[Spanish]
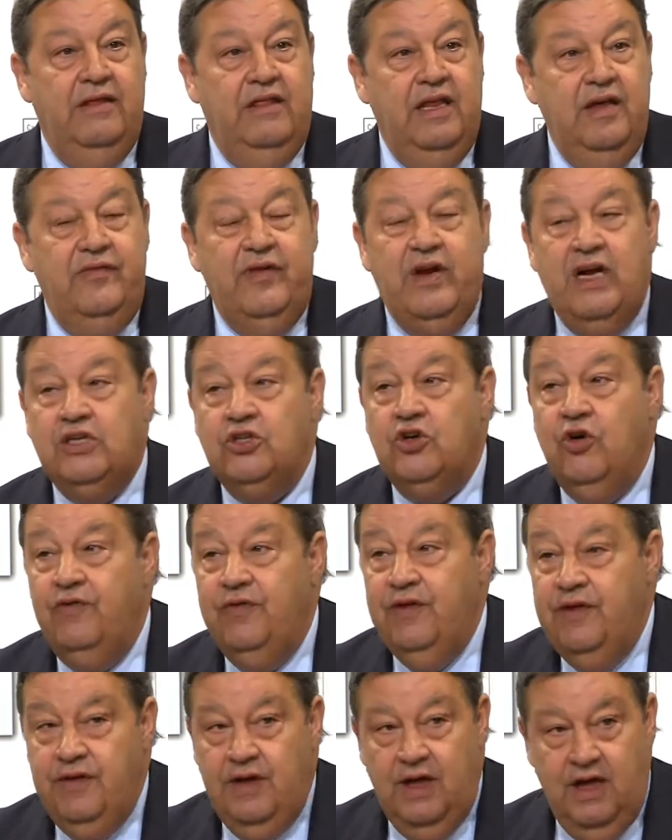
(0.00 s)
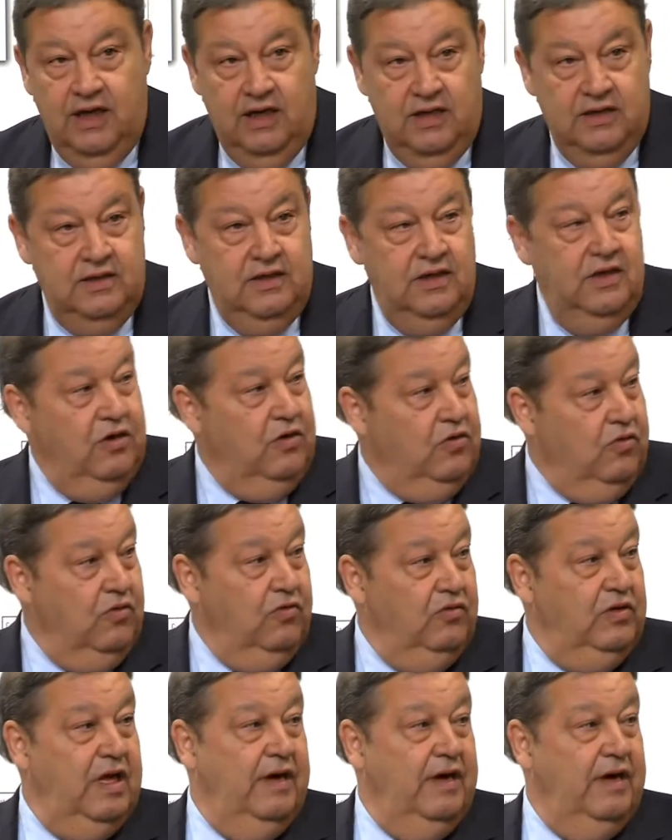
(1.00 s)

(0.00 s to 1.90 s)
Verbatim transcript: cifras oficiales un